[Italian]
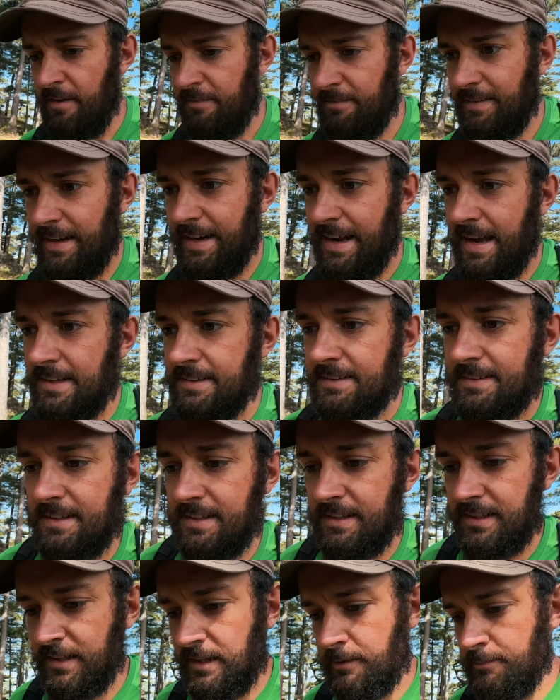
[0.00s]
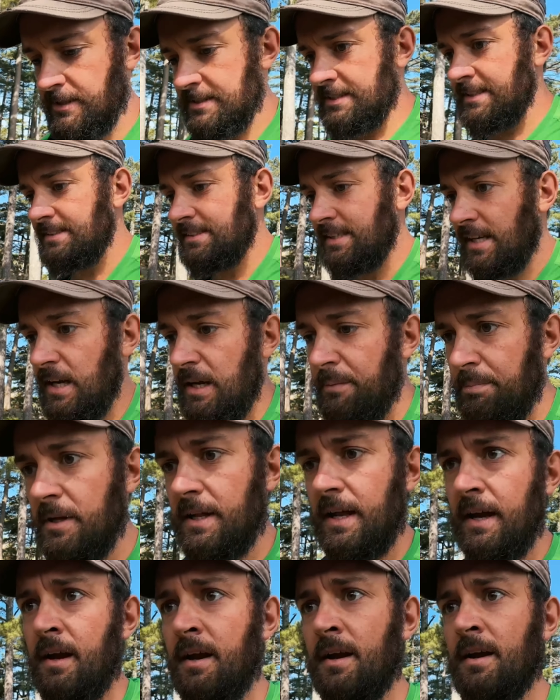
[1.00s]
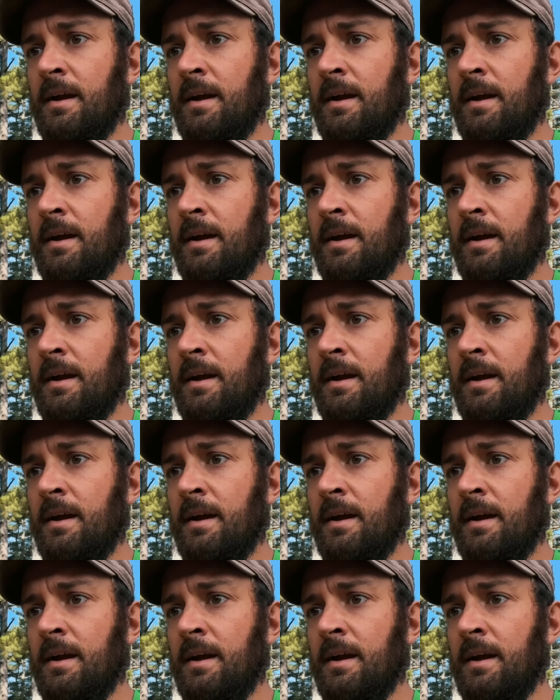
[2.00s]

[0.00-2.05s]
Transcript: varianti abbastanza ripide